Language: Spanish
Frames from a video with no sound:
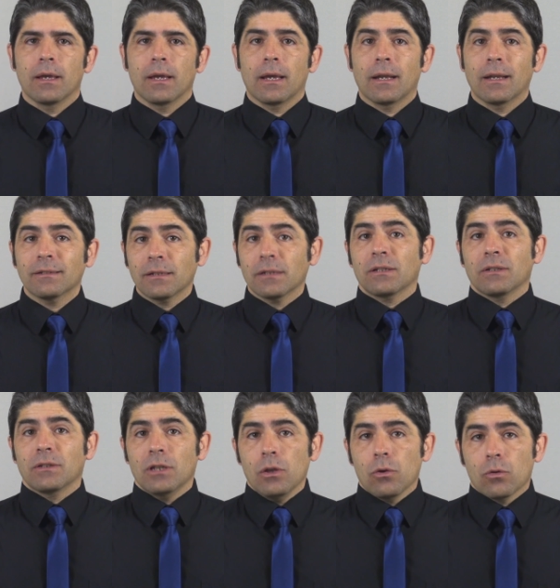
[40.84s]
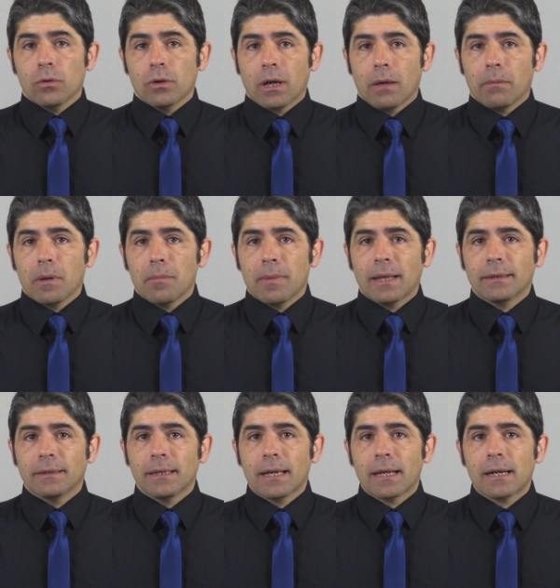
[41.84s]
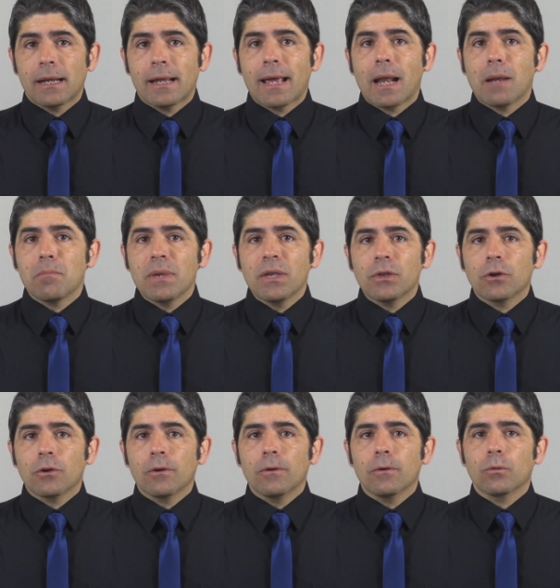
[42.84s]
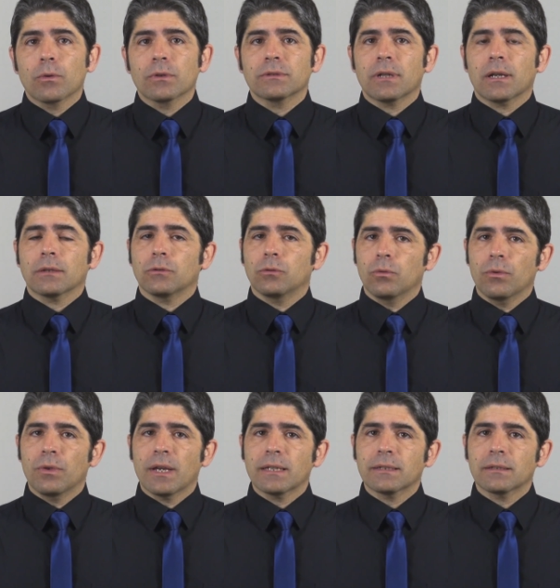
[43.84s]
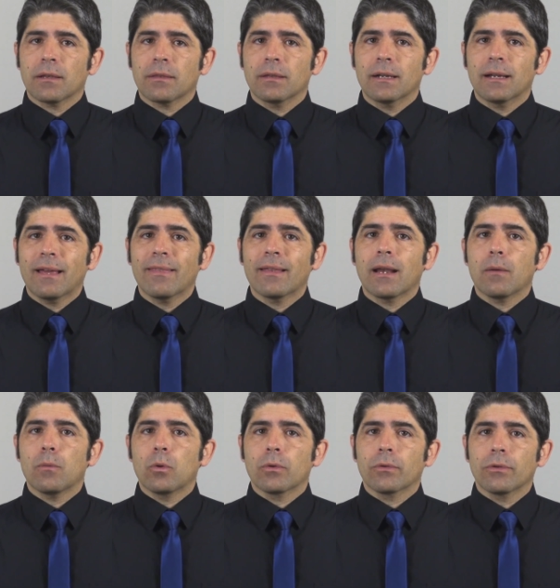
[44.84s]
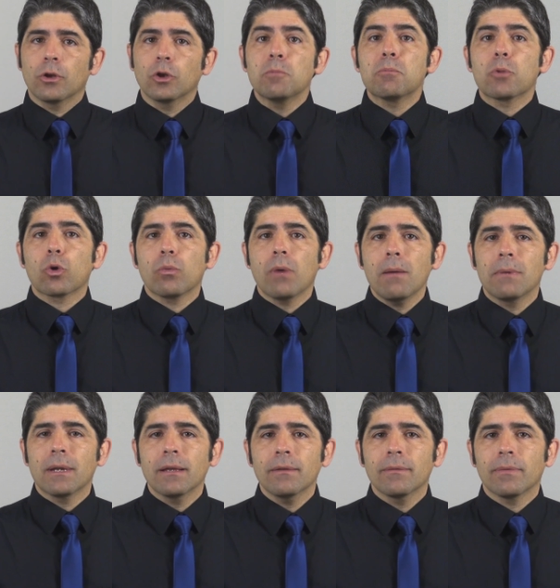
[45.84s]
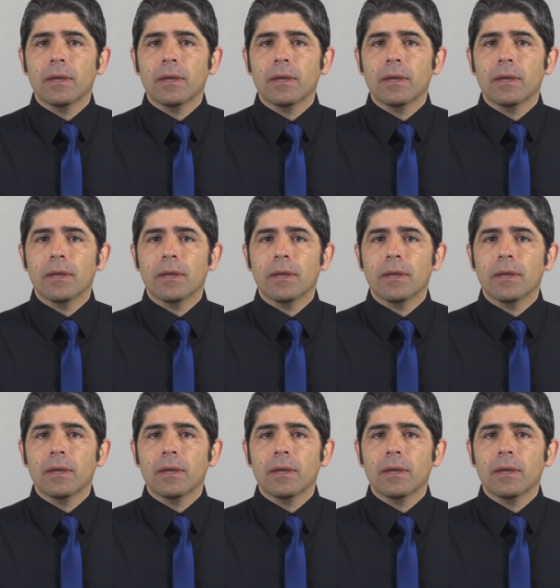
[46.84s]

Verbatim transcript: En este sentido, cabe plantearle al médico nuestras dudas acerca de la evolución probable